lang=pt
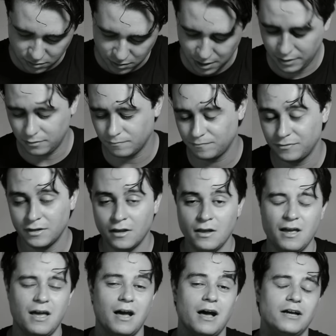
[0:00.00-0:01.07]
Ai.
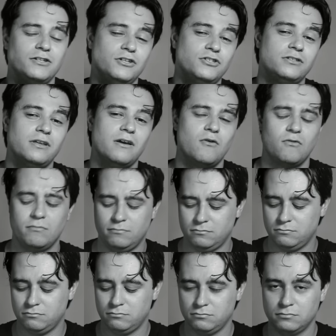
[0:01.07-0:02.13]
A gente tem algum...
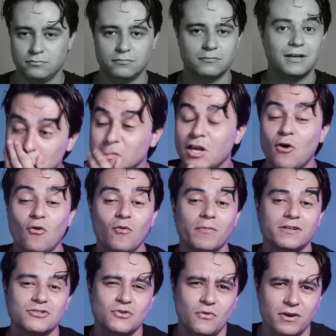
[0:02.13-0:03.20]

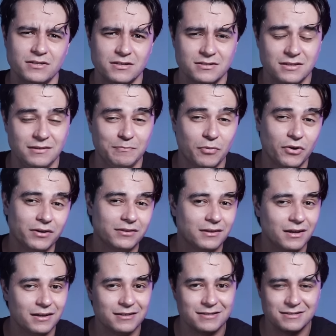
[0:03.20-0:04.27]
algumas coisas
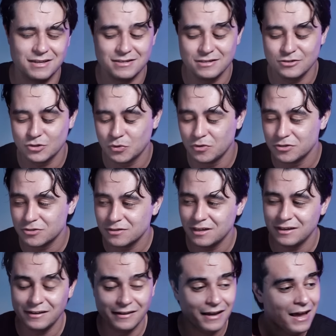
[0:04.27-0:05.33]
importantes nesse discurso
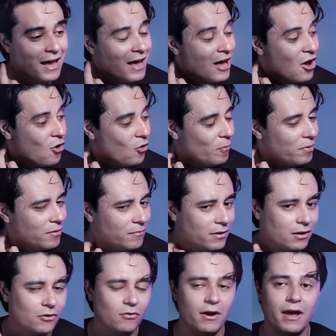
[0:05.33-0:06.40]
dele. O
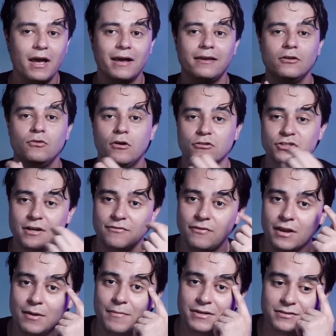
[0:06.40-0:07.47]
primeiro é aquilo que eu já
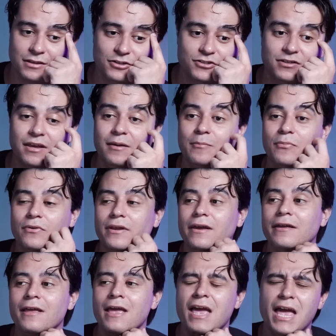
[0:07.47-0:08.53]
falo há bastante tempo,
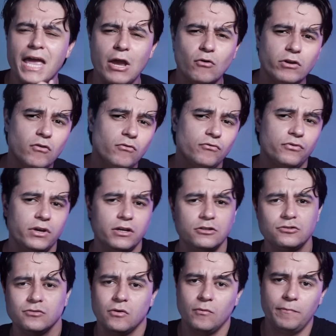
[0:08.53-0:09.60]
né? Eu não
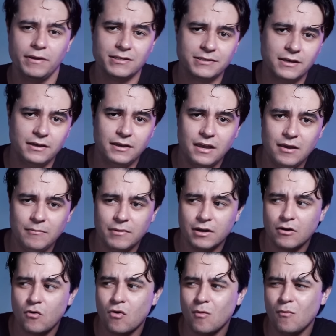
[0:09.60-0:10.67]
vejo o PC
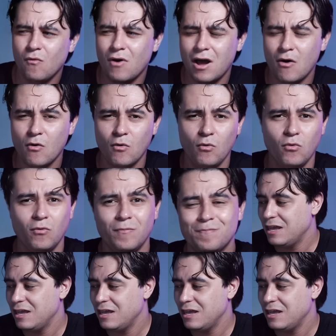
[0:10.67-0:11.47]
Gamer como algo